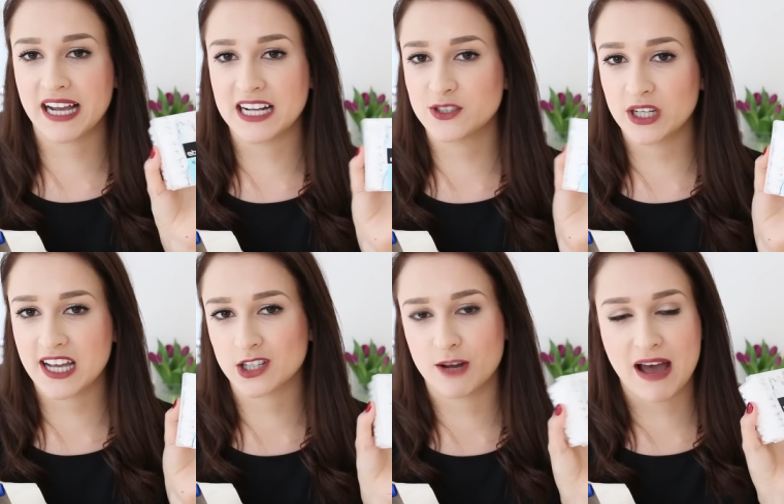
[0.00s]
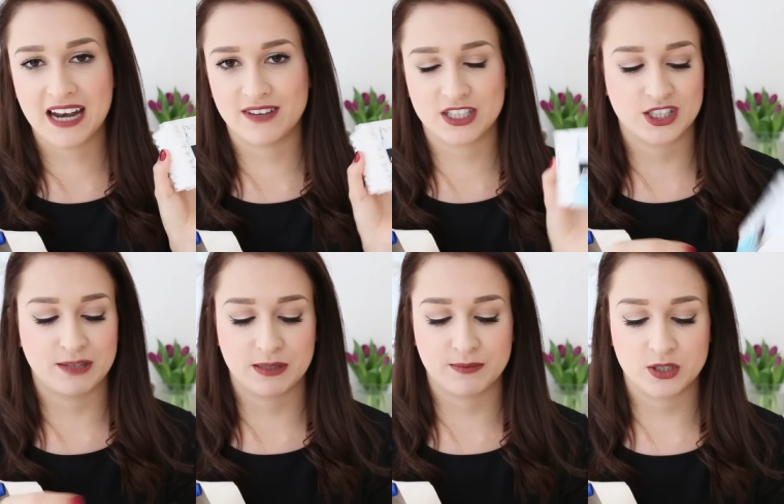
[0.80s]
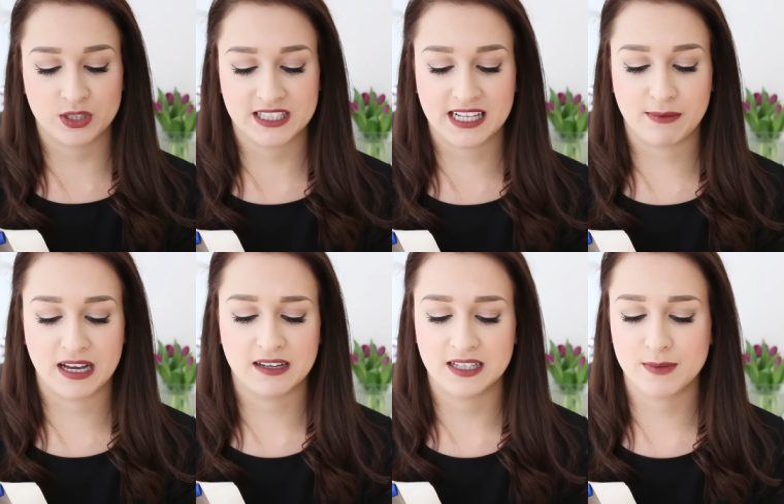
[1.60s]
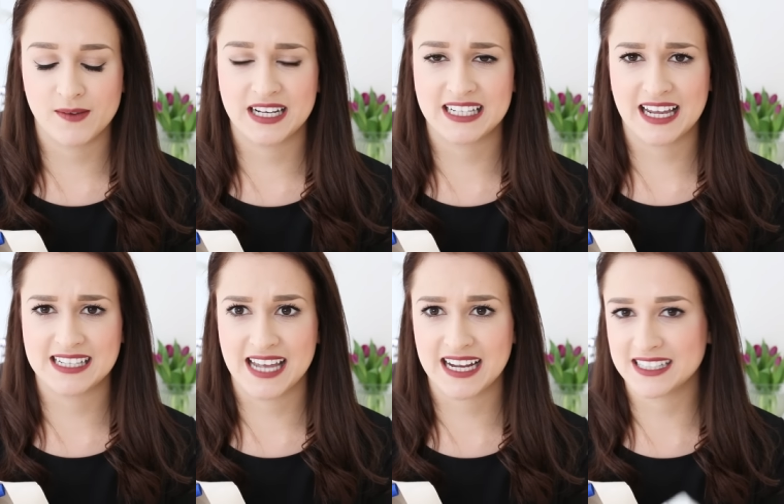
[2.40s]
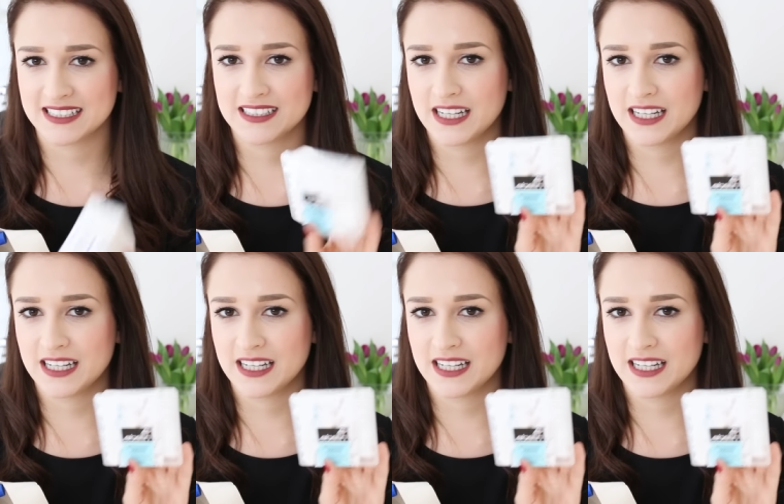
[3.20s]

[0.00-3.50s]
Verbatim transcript: Man kann natürlich auch normale Wattestäbchen benutzen, aber immer wenn ich dran denke,